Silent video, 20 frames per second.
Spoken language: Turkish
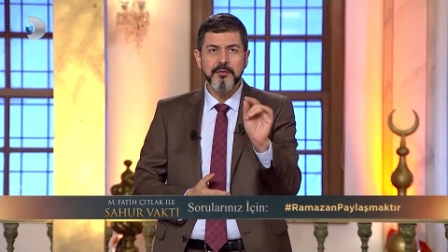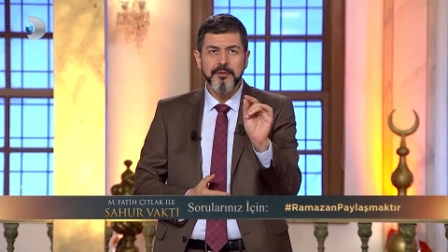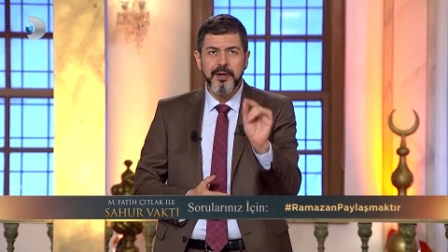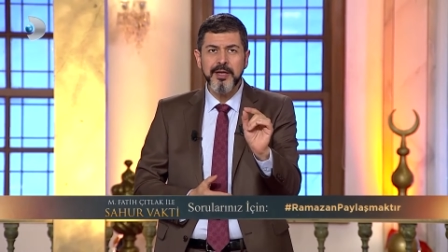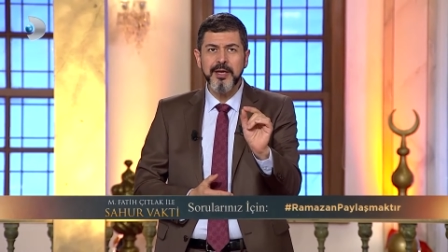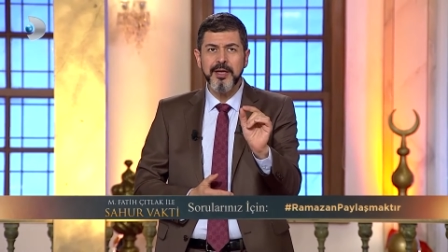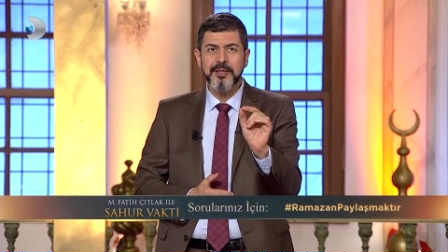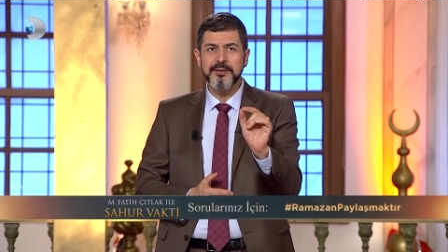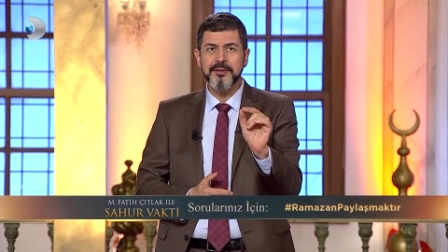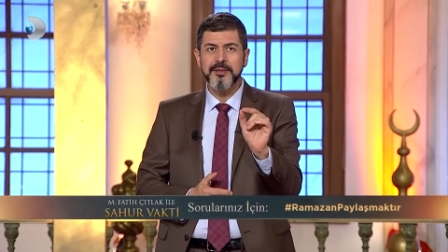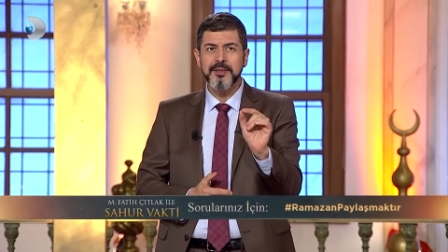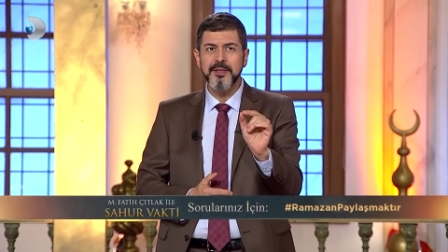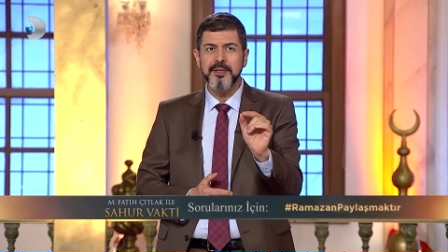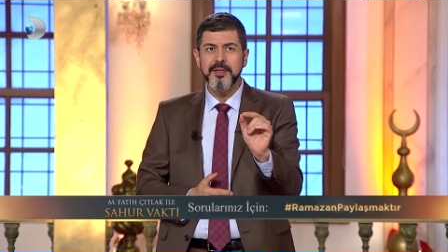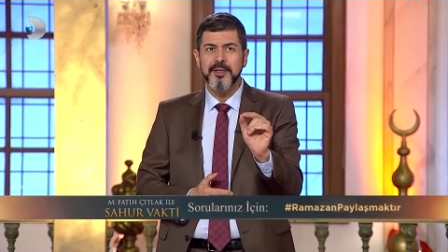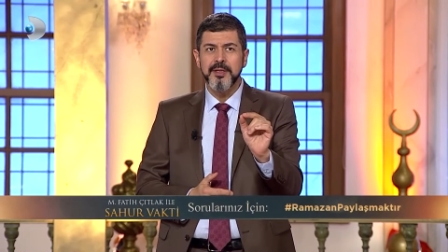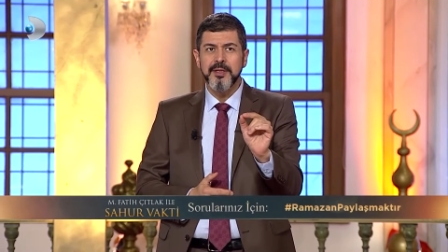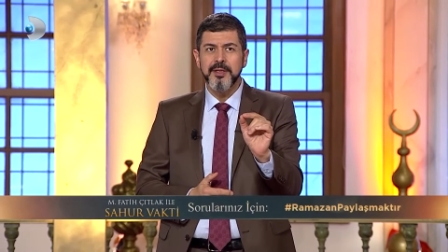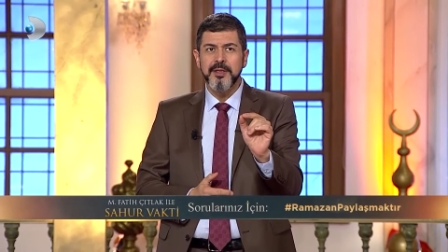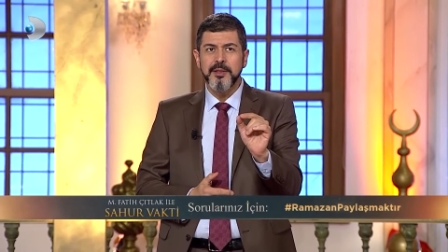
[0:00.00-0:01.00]
Fakat
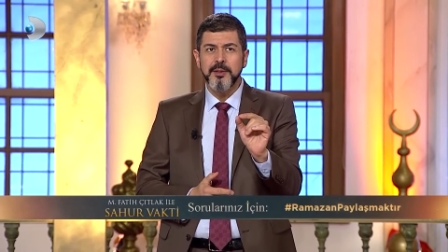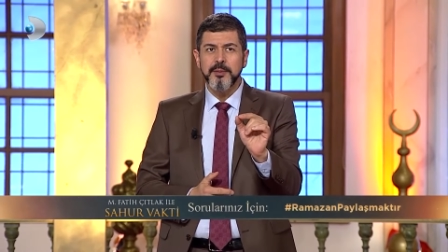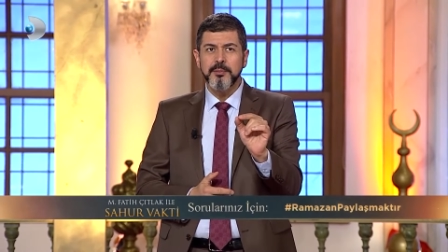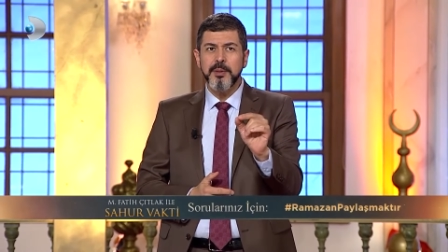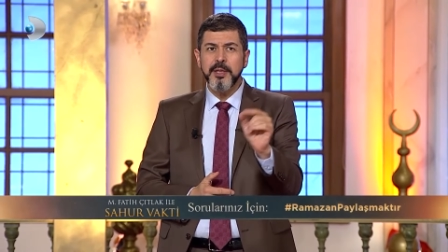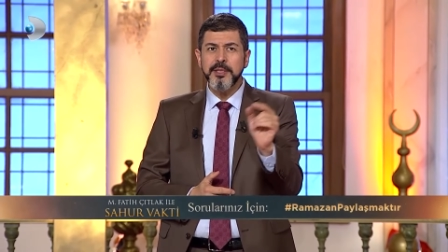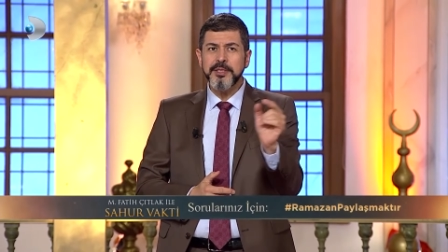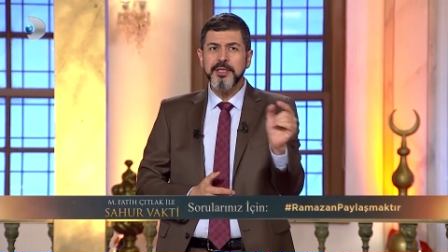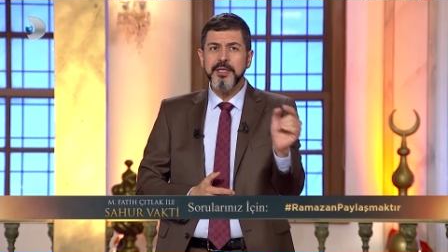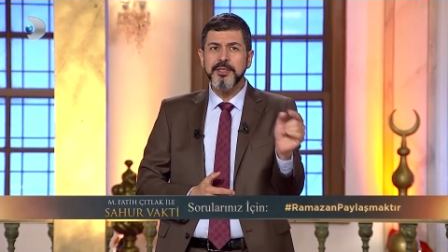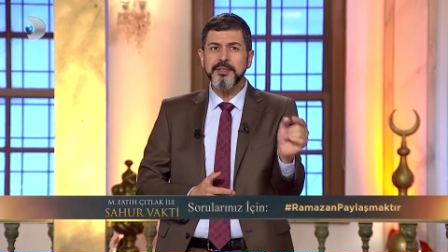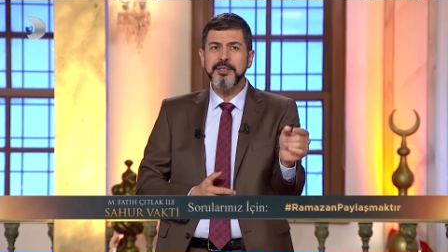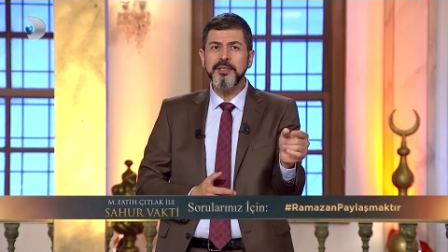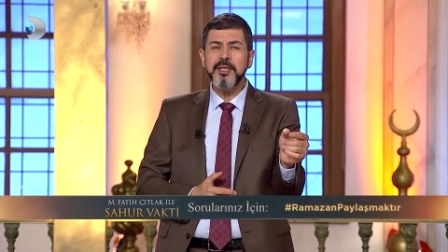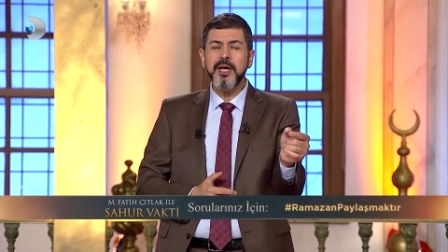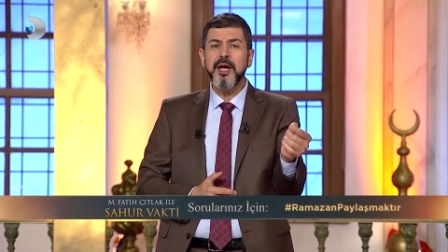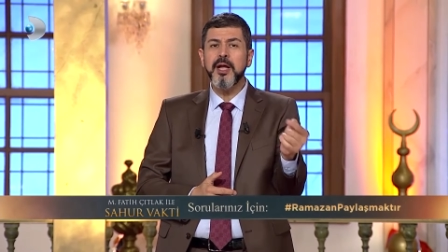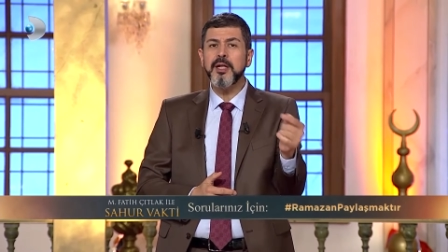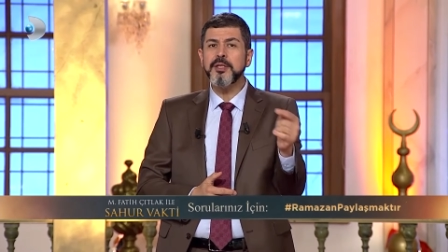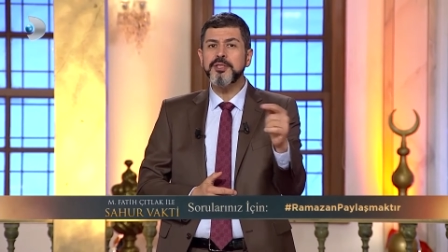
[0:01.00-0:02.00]

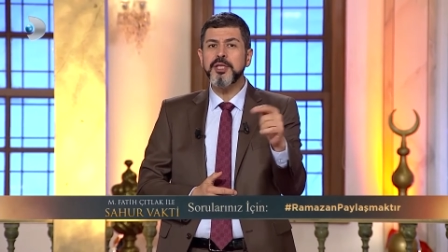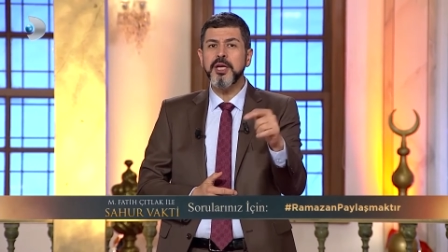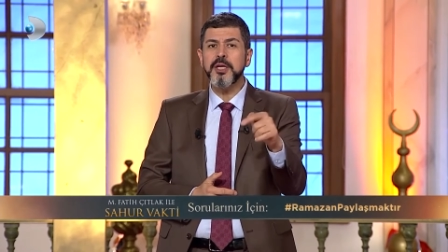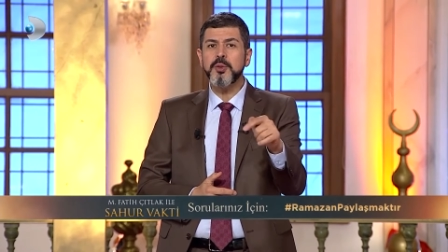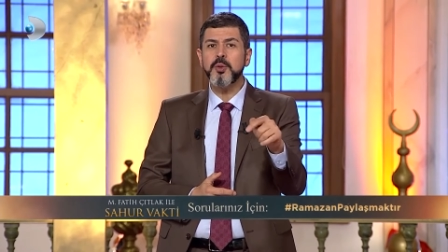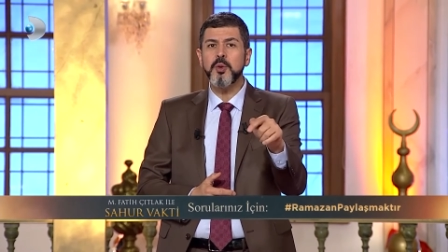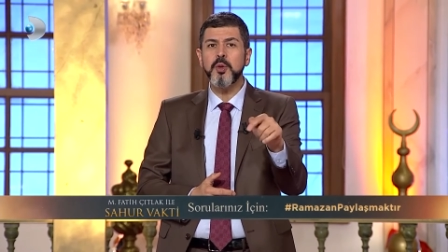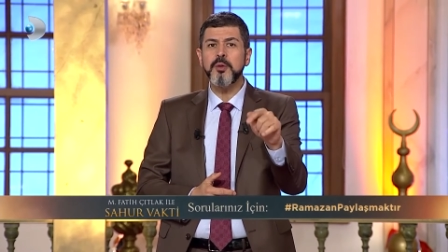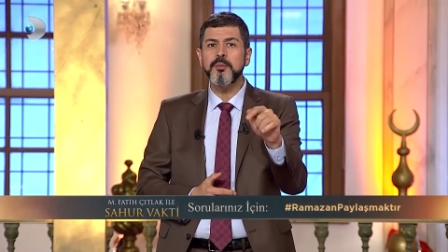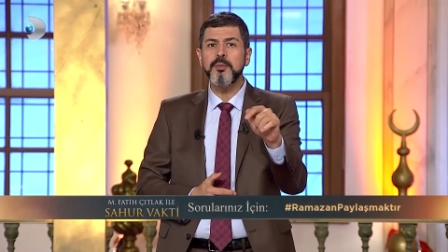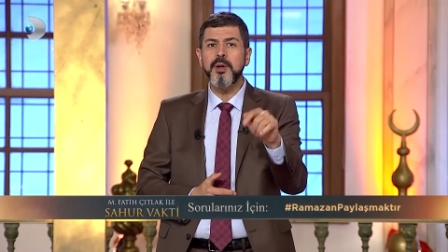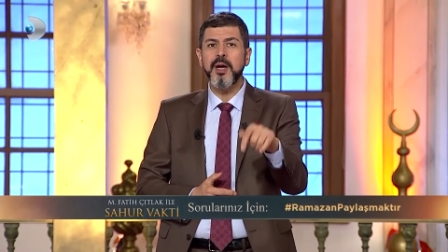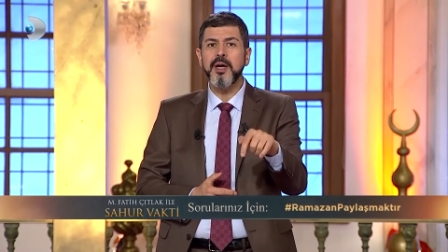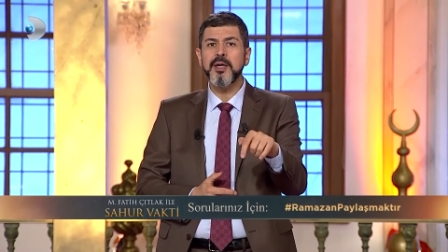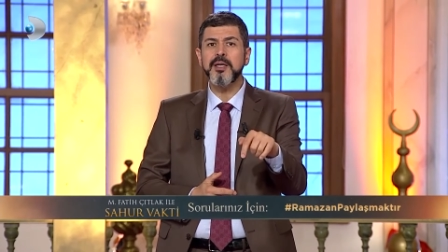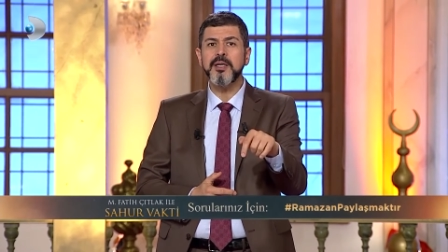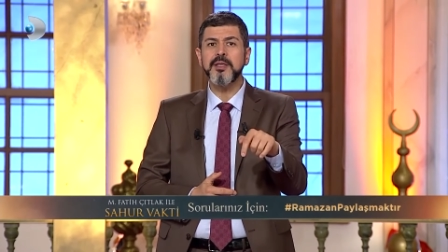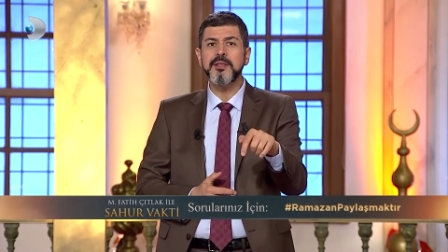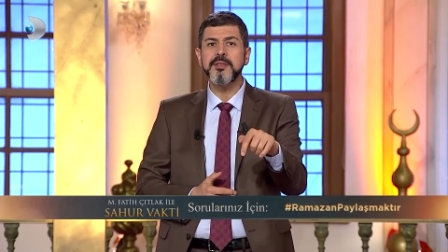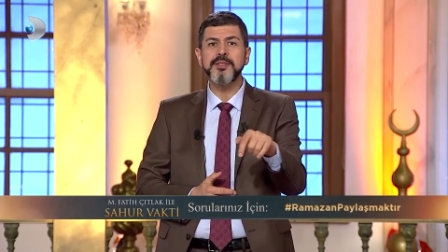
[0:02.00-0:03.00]
başkasını alçak görme
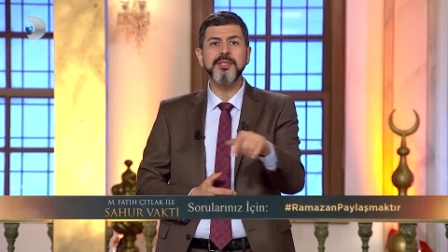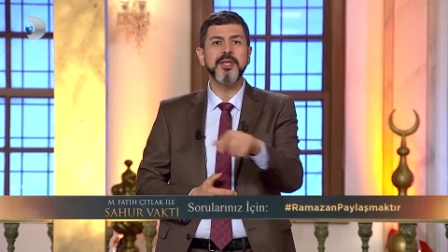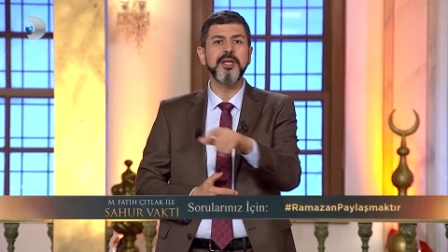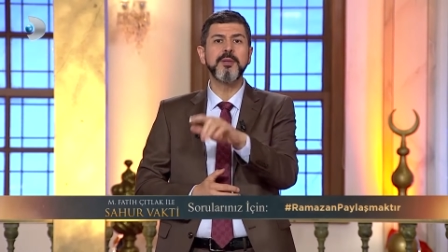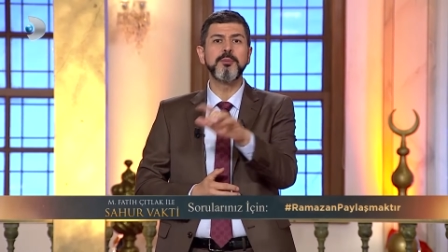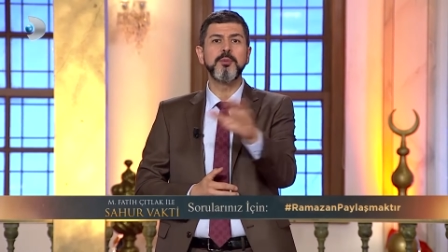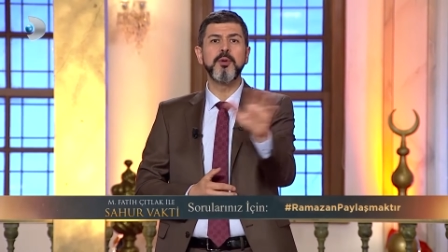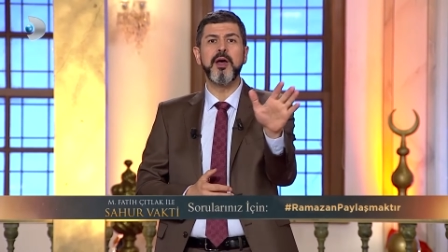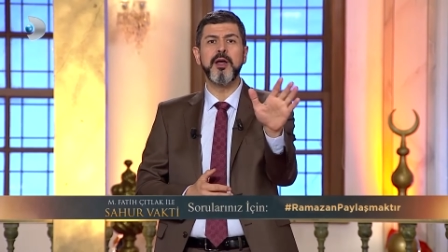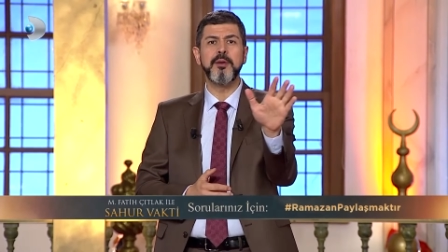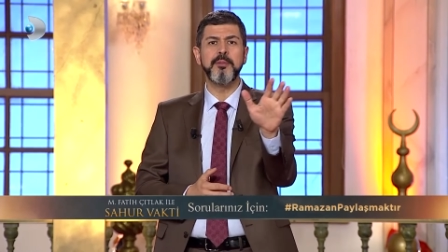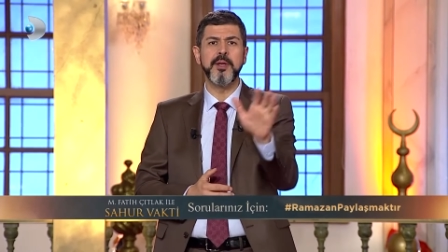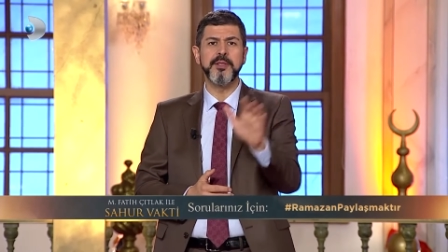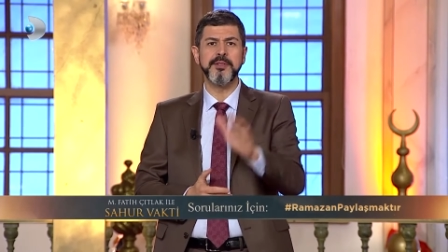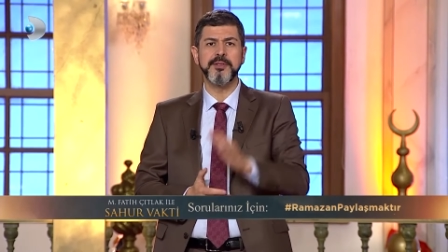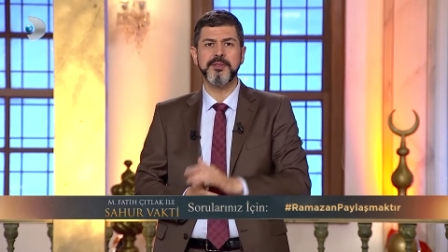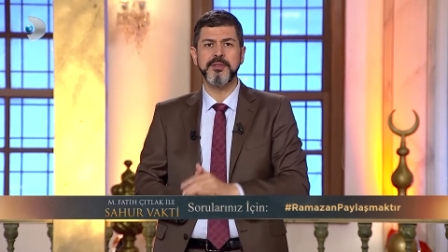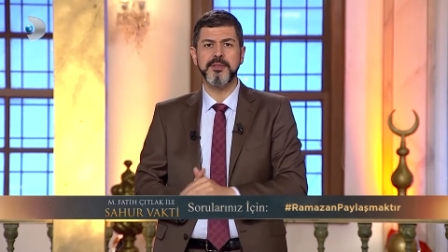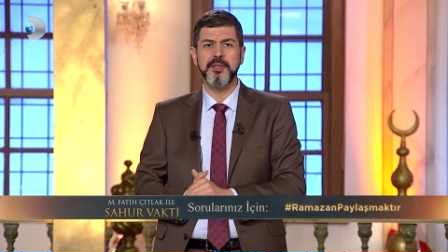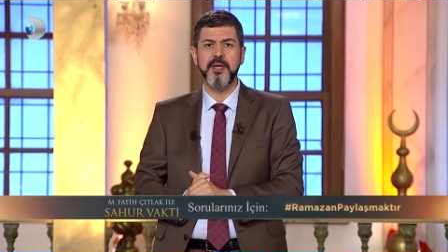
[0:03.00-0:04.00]
hakkını sana bu
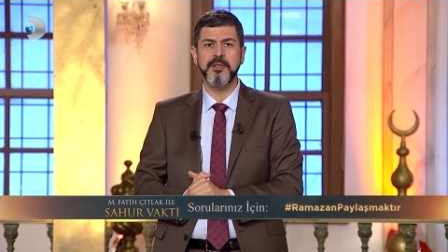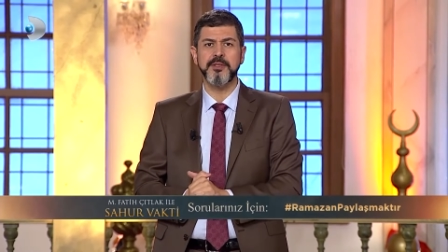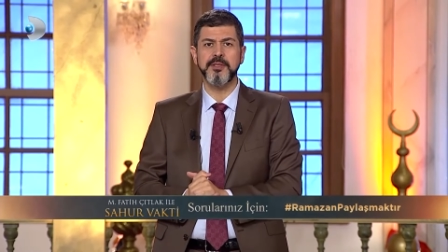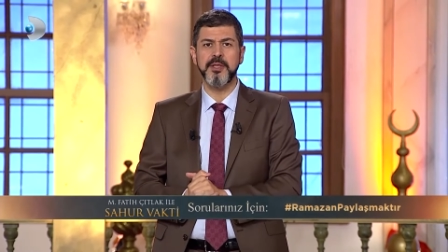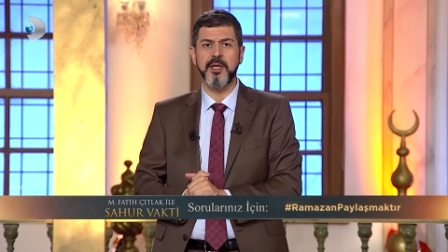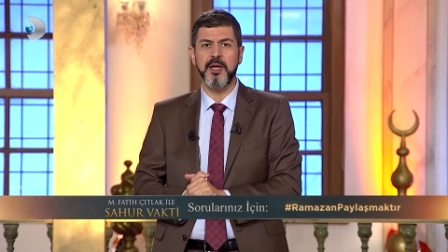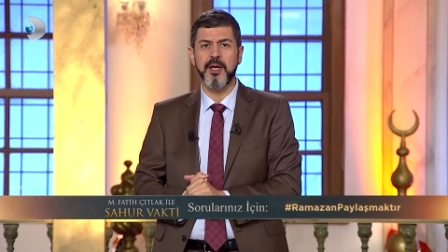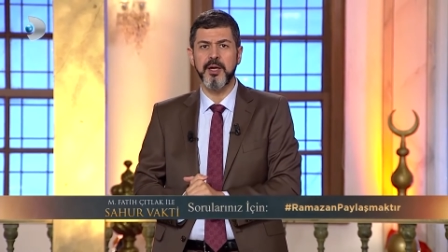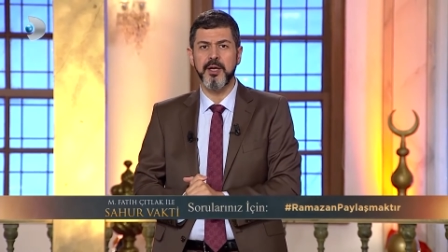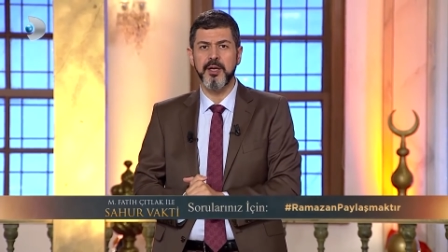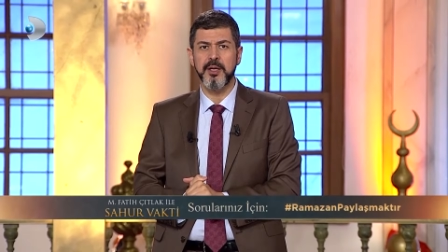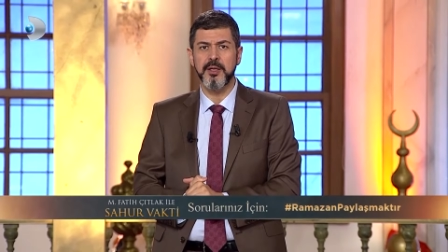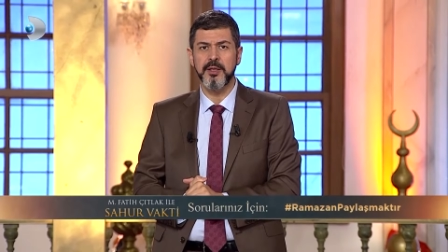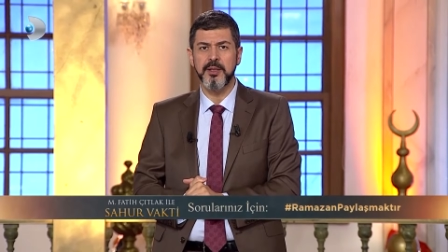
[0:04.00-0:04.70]
ermez asla.